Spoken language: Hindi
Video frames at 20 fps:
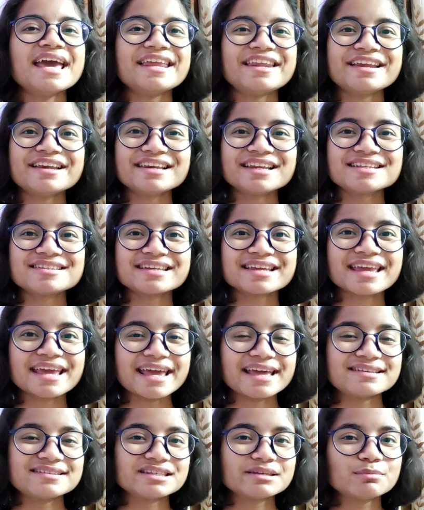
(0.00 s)
एररलेस
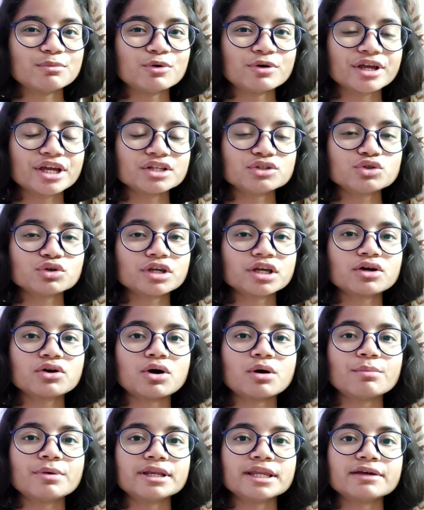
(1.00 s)
एक ऐसी बुक है जो कि
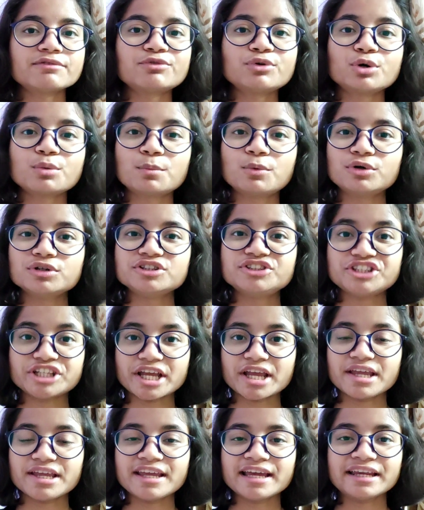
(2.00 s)
कॉमन है फॉर बोथ
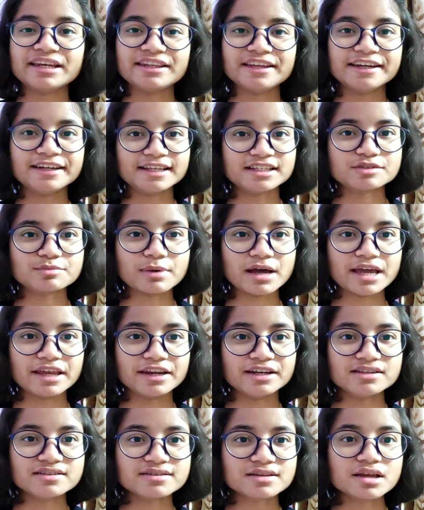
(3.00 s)
जेई एंड नीट
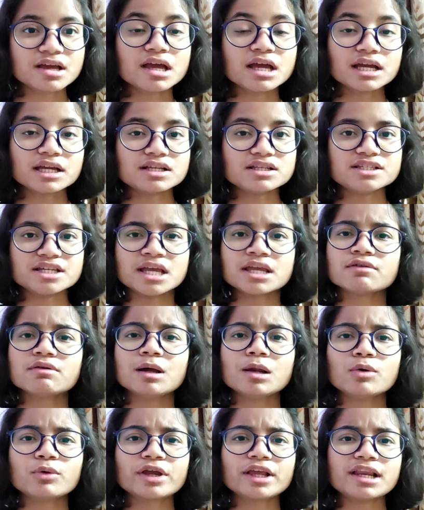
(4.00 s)
एस्पायरेंट्स जेई
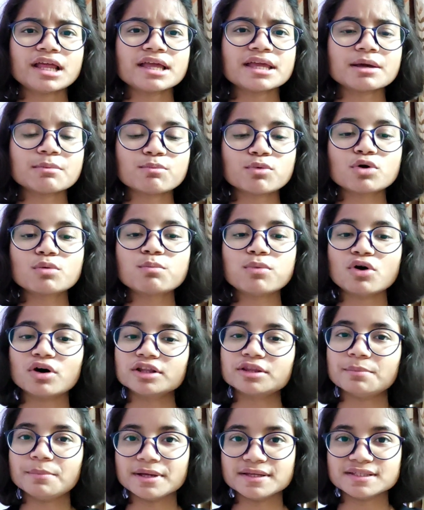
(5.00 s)
वालों के लिए ये बुक
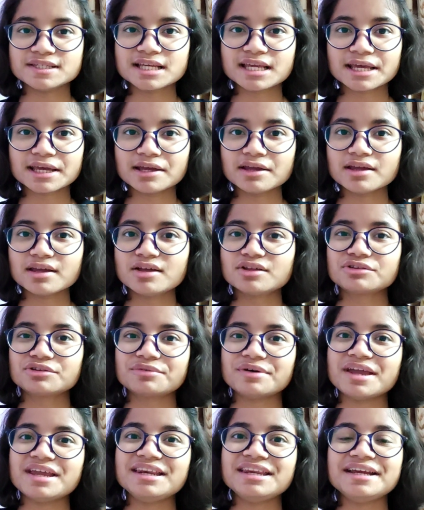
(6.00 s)
बहुत बेसिक है
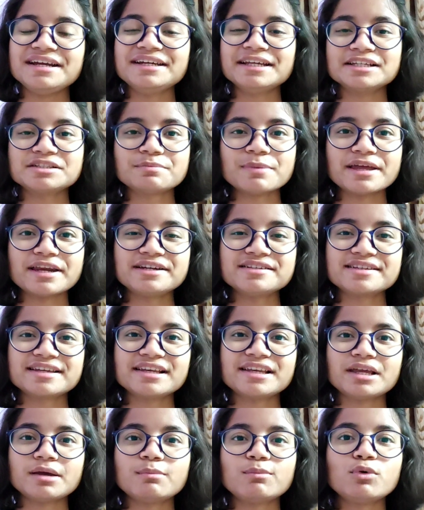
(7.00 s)
तो वही नीट एस्पायरेंट्स
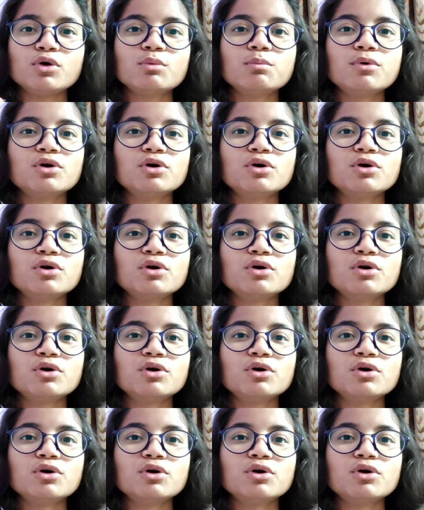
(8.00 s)
के लिए बुक